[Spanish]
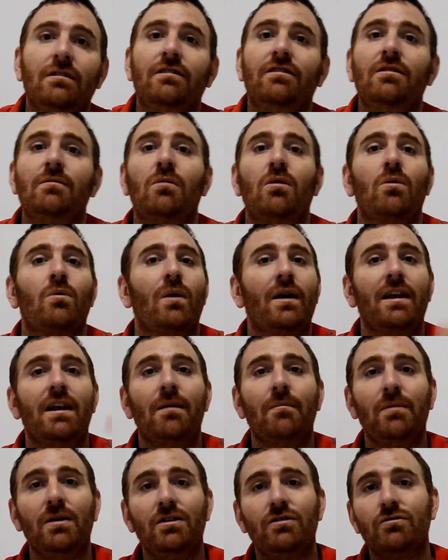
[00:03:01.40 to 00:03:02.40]
Hicimos Huayna
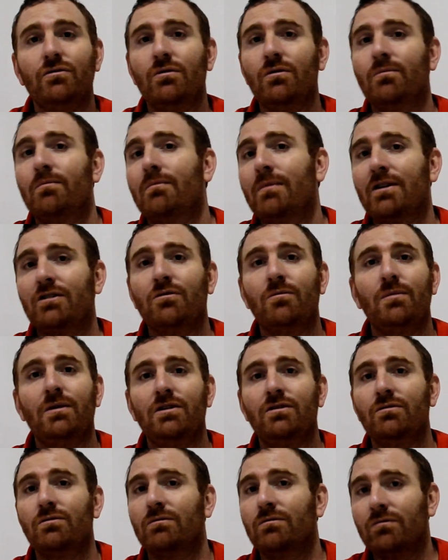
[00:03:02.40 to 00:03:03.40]
Pichu, Machu
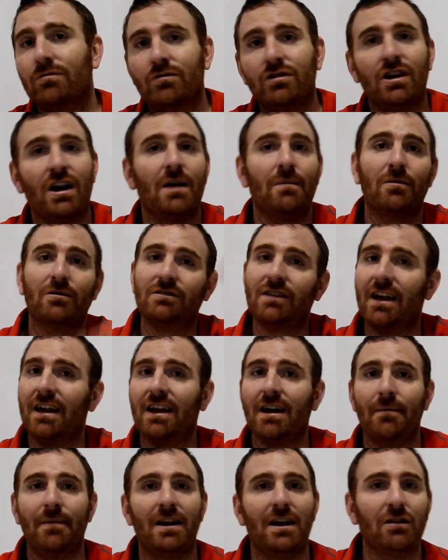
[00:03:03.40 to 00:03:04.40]
Picchu, llegamos ahí
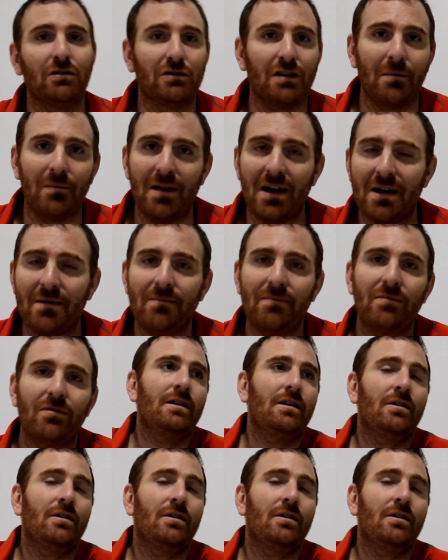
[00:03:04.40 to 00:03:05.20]
caminando también.